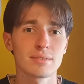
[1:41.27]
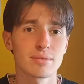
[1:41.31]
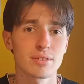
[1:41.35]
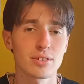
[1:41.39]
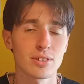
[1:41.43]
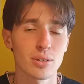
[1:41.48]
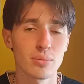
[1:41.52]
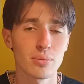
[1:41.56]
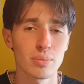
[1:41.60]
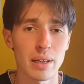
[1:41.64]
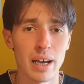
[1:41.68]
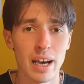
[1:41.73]

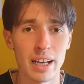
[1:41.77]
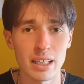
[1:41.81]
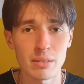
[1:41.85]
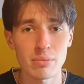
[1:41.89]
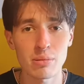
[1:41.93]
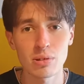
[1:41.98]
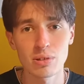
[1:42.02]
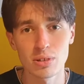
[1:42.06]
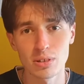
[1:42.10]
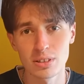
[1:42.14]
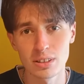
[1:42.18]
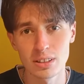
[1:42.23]
comprare i
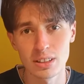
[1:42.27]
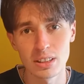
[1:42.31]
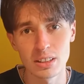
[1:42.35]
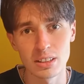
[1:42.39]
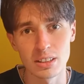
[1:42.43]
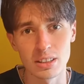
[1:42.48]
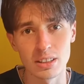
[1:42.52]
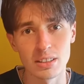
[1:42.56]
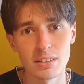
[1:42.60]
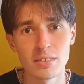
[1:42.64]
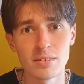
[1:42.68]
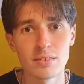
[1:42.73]
prodotti
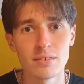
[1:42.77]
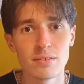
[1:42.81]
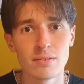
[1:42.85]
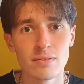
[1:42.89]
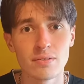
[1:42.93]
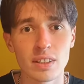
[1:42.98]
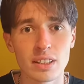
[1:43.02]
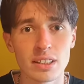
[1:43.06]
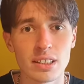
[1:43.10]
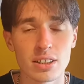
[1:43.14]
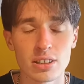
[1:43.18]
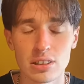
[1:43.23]
di
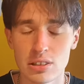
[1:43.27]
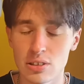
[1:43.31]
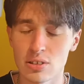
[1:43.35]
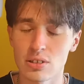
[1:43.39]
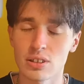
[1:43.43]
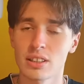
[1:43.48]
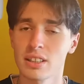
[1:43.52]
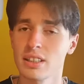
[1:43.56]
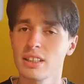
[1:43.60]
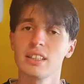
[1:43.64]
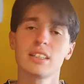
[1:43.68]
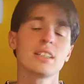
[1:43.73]

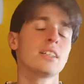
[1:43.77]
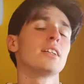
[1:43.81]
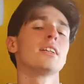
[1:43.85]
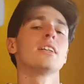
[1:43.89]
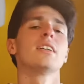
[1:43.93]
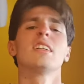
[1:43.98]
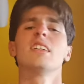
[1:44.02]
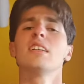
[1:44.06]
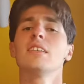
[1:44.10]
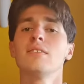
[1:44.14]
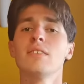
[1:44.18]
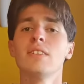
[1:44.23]
VitaStrong.
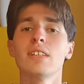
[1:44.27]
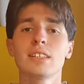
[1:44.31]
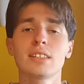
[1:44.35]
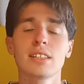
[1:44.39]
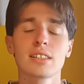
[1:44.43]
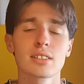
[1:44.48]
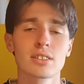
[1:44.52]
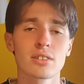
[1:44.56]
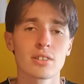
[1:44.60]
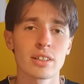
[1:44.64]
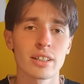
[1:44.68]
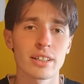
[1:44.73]

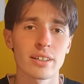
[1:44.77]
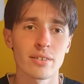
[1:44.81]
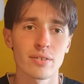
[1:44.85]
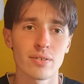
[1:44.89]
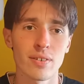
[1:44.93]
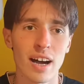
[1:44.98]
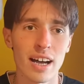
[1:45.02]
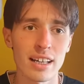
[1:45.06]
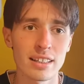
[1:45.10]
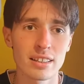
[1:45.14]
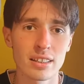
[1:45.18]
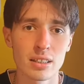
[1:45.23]
VitaStrong
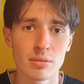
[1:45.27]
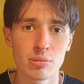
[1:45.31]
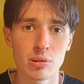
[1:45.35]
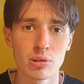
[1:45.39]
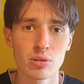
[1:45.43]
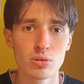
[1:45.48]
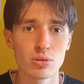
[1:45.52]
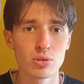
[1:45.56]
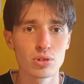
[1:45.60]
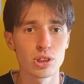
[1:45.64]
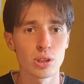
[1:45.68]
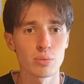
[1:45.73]
infatti
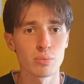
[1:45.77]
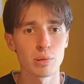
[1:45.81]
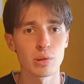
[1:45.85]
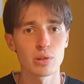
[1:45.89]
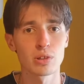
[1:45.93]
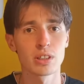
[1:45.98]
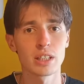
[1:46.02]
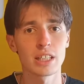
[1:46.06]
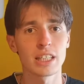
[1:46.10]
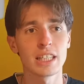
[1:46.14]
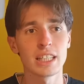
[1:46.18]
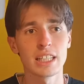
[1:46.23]
produce
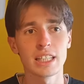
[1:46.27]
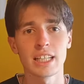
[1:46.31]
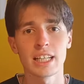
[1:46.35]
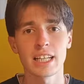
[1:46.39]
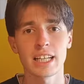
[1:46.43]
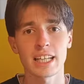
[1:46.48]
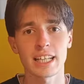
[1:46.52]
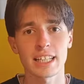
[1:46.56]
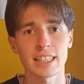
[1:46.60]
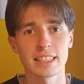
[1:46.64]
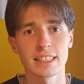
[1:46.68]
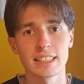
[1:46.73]
proteine,
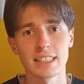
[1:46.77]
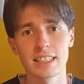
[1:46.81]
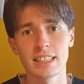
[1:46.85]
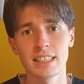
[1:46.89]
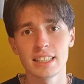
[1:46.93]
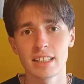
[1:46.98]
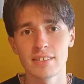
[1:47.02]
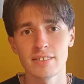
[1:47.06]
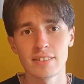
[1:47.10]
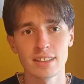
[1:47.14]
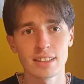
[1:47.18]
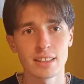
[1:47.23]

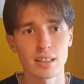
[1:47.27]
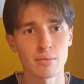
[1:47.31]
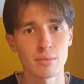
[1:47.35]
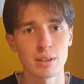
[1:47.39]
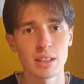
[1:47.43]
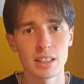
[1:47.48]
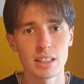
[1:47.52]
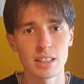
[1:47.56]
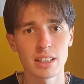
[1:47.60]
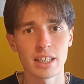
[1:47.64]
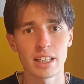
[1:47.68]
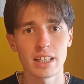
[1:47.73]
creatina,
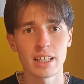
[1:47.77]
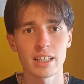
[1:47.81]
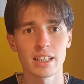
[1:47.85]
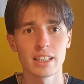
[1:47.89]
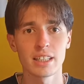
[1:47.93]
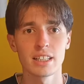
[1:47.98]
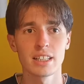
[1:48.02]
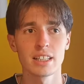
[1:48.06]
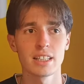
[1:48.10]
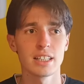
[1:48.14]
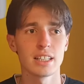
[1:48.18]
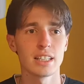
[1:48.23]

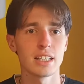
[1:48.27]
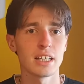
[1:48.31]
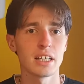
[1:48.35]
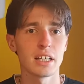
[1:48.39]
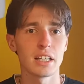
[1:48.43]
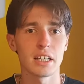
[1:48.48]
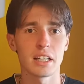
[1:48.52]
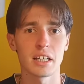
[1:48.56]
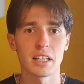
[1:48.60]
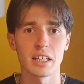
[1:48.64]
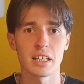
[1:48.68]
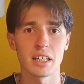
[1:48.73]
vitamine,
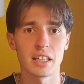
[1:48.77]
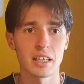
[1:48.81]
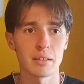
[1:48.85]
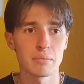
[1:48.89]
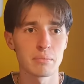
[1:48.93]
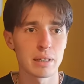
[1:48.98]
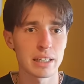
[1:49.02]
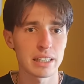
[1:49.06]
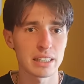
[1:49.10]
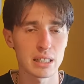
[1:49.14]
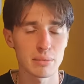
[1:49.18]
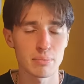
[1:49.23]
eh,
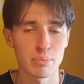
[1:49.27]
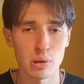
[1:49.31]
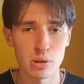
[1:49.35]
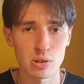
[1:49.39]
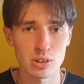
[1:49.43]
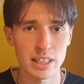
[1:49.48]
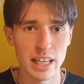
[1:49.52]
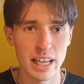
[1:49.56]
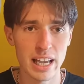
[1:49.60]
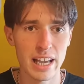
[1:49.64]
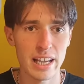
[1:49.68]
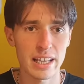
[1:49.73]
barrette
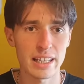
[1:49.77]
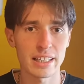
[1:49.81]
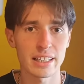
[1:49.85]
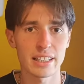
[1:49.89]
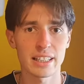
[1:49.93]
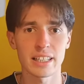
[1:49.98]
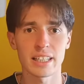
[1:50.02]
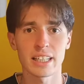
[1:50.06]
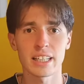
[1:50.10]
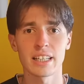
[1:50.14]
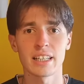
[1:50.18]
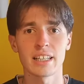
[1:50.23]

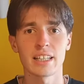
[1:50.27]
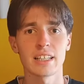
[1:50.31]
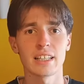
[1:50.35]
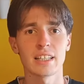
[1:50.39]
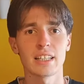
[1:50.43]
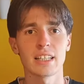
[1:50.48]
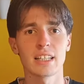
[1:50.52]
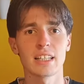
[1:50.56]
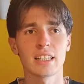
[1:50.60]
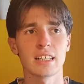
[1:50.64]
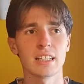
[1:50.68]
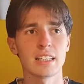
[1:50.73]

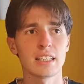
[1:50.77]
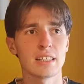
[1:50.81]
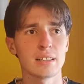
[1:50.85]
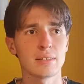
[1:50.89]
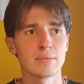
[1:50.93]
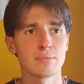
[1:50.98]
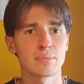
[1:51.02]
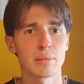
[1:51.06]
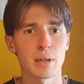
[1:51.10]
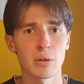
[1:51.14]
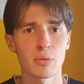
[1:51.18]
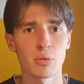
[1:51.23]

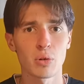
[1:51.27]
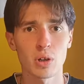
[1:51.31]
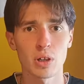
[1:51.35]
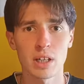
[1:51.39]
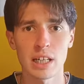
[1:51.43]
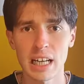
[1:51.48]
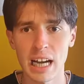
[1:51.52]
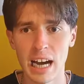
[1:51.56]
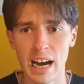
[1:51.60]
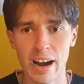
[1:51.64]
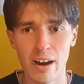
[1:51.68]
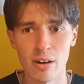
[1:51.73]
proteiche,
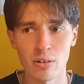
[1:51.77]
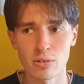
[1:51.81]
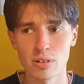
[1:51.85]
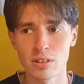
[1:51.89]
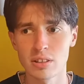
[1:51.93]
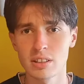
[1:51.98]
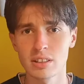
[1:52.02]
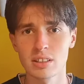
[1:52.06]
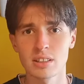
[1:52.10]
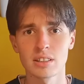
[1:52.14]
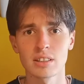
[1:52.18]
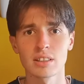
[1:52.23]

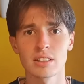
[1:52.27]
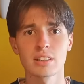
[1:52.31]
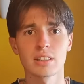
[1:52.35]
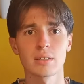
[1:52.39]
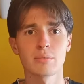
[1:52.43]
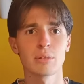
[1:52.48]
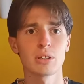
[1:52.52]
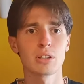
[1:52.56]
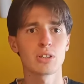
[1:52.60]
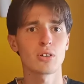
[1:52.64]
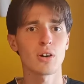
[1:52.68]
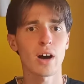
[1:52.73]
pre-workout, eh,
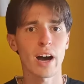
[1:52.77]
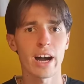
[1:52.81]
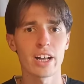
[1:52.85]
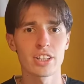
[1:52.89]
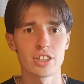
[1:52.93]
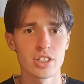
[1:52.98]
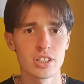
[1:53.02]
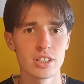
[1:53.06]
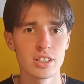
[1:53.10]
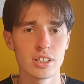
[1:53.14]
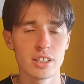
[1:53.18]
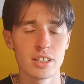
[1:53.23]

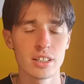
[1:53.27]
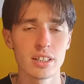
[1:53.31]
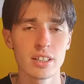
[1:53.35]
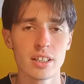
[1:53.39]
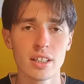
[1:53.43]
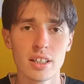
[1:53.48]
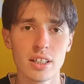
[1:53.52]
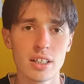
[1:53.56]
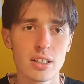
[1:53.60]
aminoacidi,